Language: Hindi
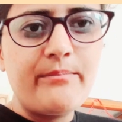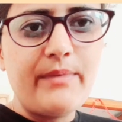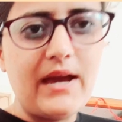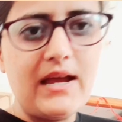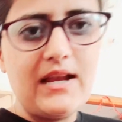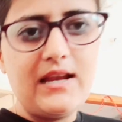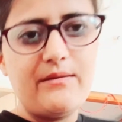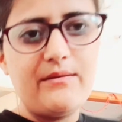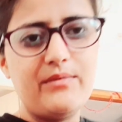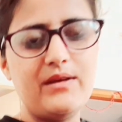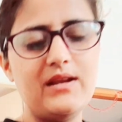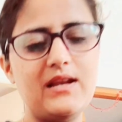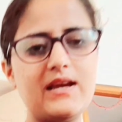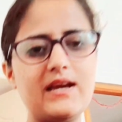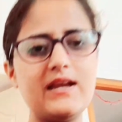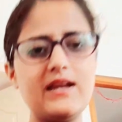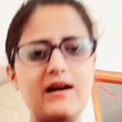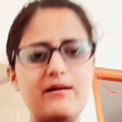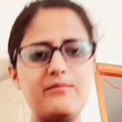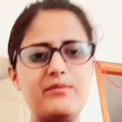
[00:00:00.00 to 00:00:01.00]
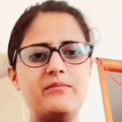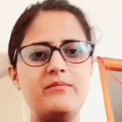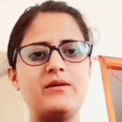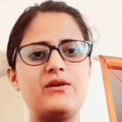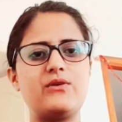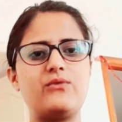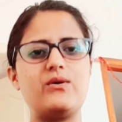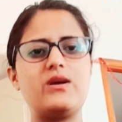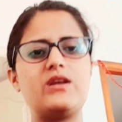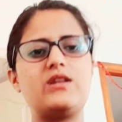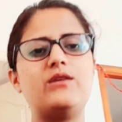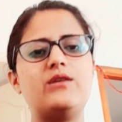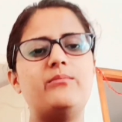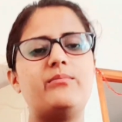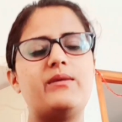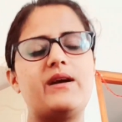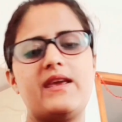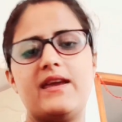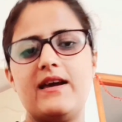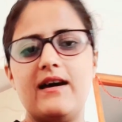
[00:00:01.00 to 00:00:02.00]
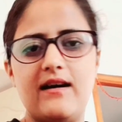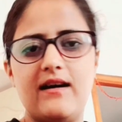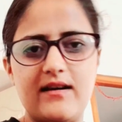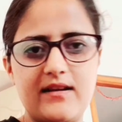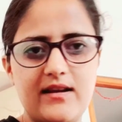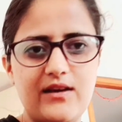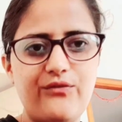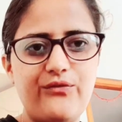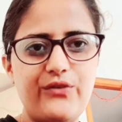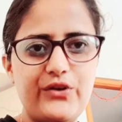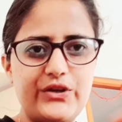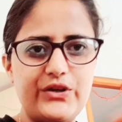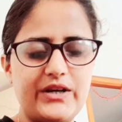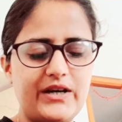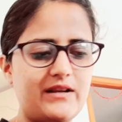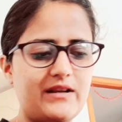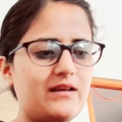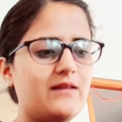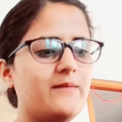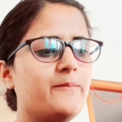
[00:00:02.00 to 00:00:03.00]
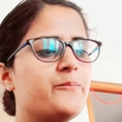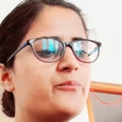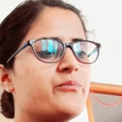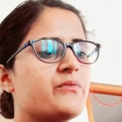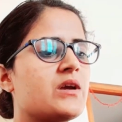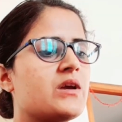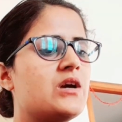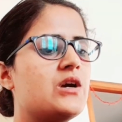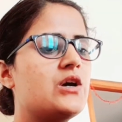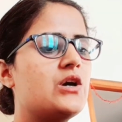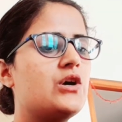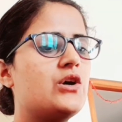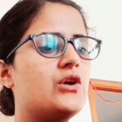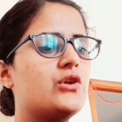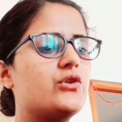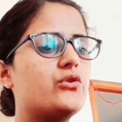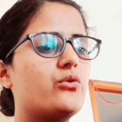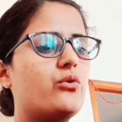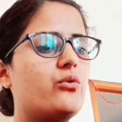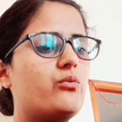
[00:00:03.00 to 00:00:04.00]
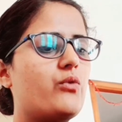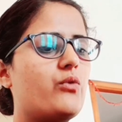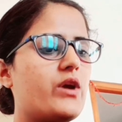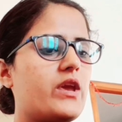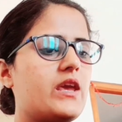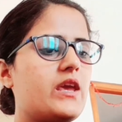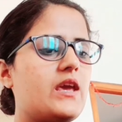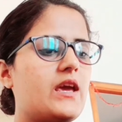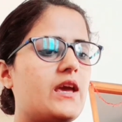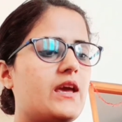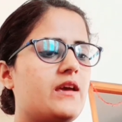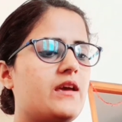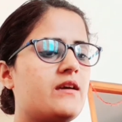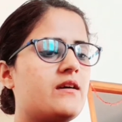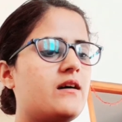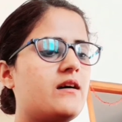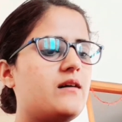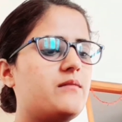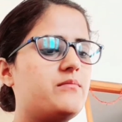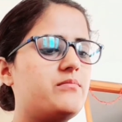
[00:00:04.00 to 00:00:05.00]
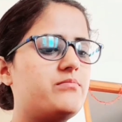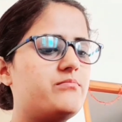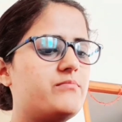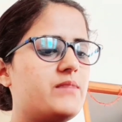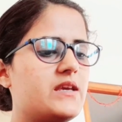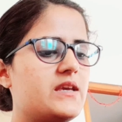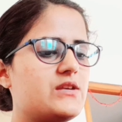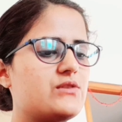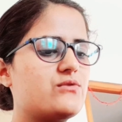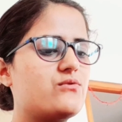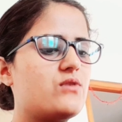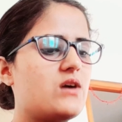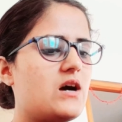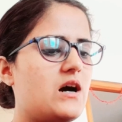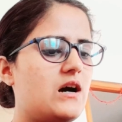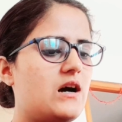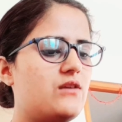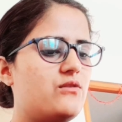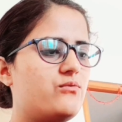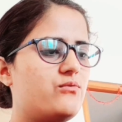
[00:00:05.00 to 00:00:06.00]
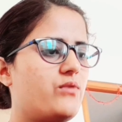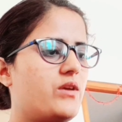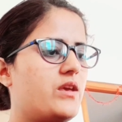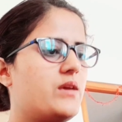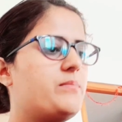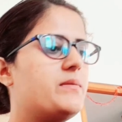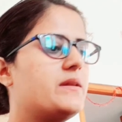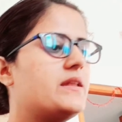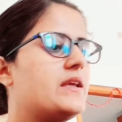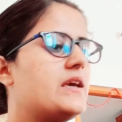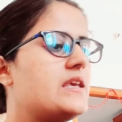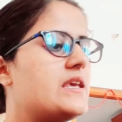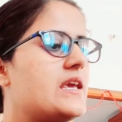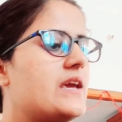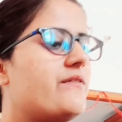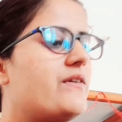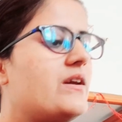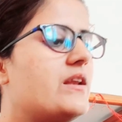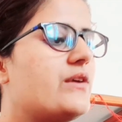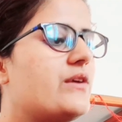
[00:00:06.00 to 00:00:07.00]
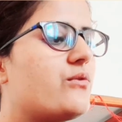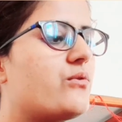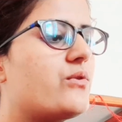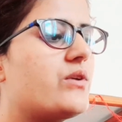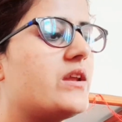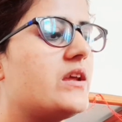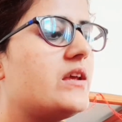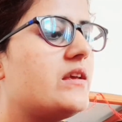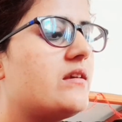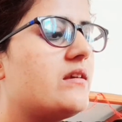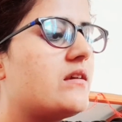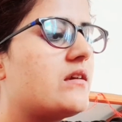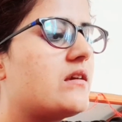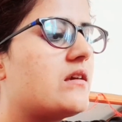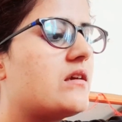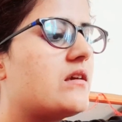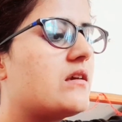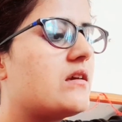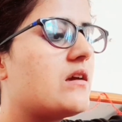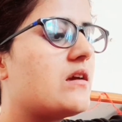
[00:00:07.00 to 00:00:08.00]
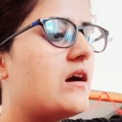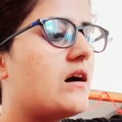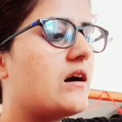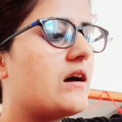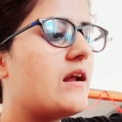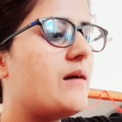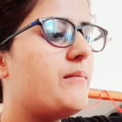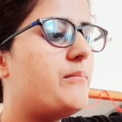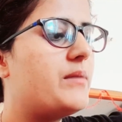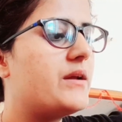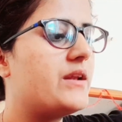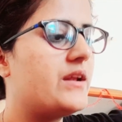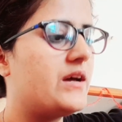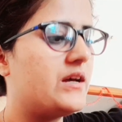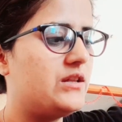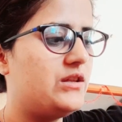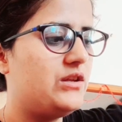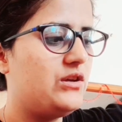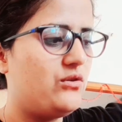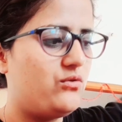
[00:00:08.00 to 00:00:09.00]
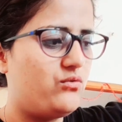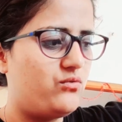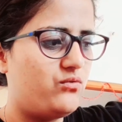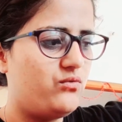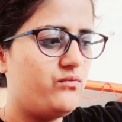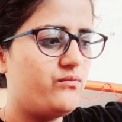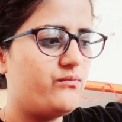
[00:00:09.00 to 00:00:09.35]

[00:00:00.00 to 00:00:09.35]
पहले भी लेकिन अभी मेरे को एकदम बढ़िया आ रहा है फिट आ रहा है तो वही है अब मैं इसको खा लूँगी पता है ये वाली रोटी अगर आप बनाते हो